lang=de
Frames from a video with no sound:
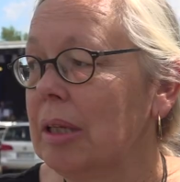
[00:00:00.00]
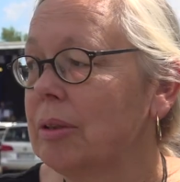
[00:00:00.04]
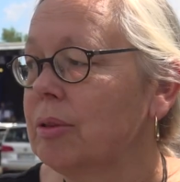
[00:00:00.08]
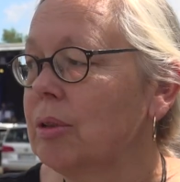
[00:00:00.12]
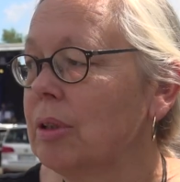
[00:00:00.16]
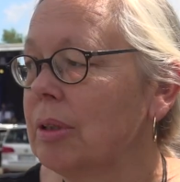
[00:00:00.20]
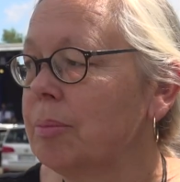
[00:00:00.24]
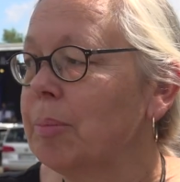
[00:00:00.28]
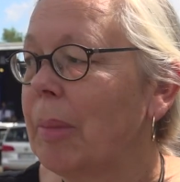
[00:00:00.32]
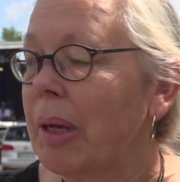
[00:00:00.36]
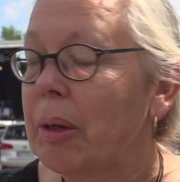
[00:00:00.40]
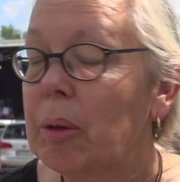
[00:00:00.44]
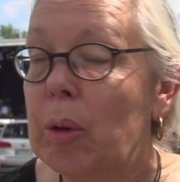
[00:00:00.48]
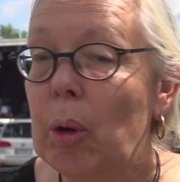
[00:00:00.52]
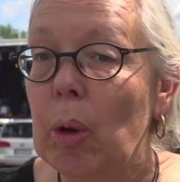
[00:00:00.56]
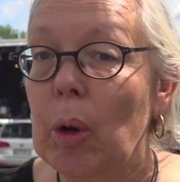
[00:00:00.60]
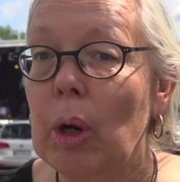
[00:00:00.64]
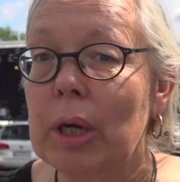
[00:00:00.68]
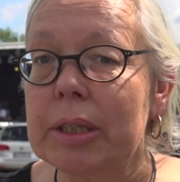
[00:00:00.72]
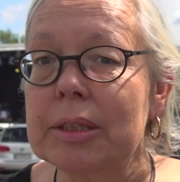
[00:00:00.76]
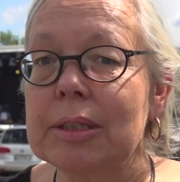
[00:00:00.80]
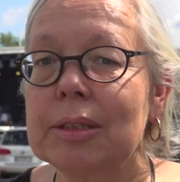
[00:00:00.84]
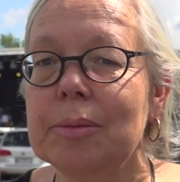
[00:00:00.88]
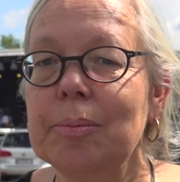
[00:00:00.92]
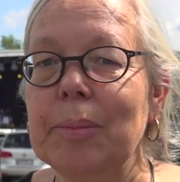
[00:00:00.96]
Also man
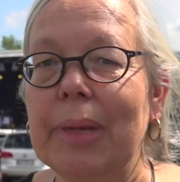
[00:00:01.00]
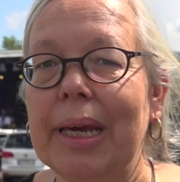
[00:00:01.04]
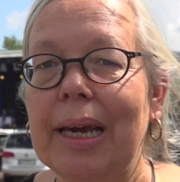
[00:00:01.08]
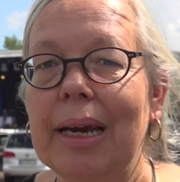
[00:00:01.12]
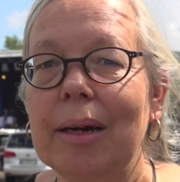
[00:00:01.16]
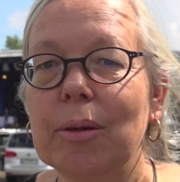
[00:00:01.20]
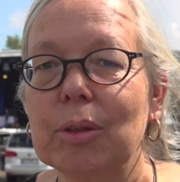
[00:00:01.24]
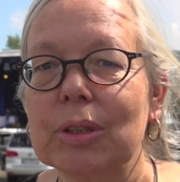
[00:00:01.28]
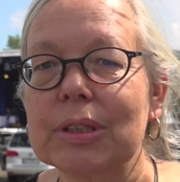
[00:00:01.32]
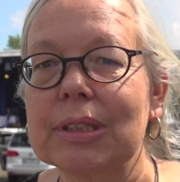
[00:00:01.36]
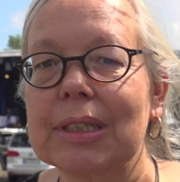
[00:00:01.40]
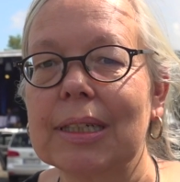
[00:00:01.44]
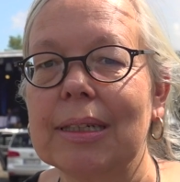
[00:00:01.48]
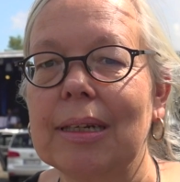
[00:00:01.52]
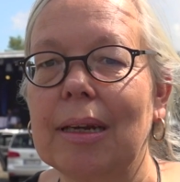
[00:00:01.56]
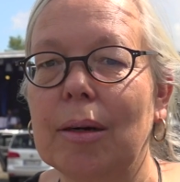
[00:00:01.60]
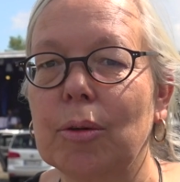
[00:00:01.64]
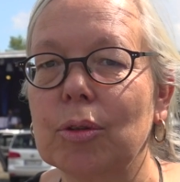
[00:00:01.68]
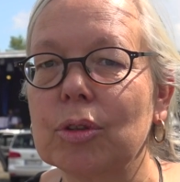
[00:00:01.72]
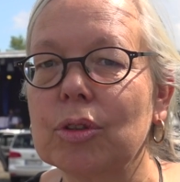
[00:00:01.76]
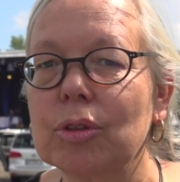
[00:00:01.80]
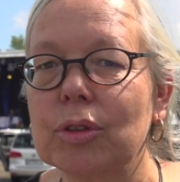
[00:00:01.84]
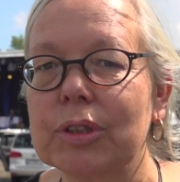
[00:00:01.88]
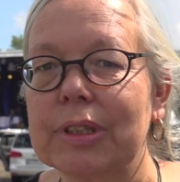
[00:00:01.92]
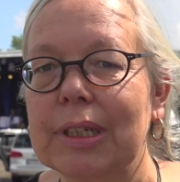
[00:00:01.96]
hörte mehr aus den
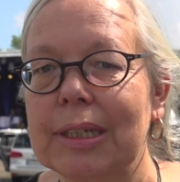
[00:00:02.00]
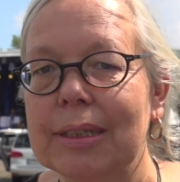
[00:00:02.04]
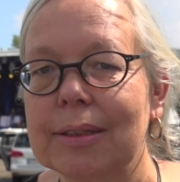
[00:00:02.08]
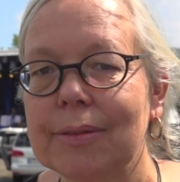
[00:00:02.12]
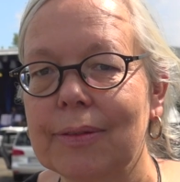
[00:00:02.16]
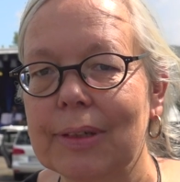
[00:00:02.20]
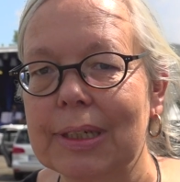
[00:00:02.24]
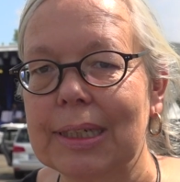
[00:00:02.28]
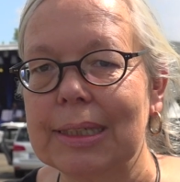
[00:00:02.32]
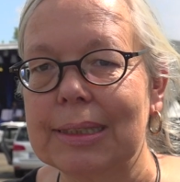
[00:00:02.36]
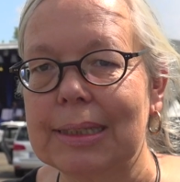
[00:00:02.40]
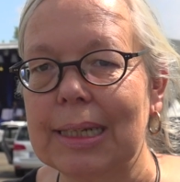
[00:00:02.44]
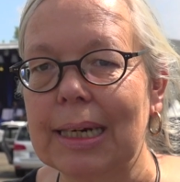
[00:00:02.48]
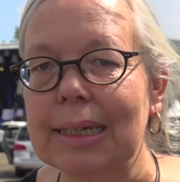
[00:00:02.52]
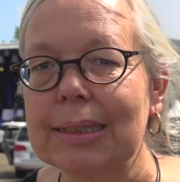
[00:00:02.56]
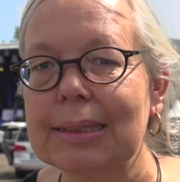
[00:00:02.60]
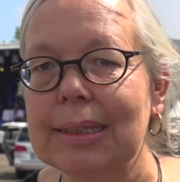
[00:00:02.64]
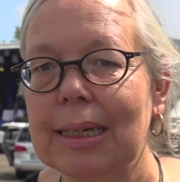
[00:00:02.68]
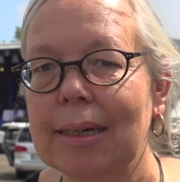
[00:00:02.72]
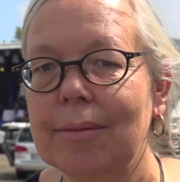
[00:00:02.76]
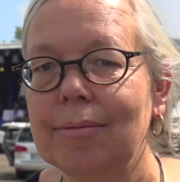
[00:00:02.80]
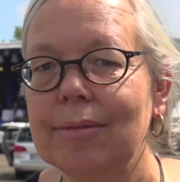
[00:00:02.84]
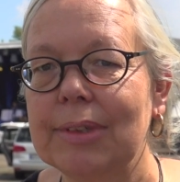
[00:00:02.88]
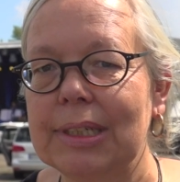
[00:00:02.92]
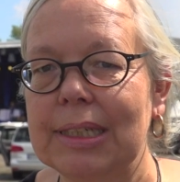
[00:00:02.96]
Autos, als wir gedacht haben.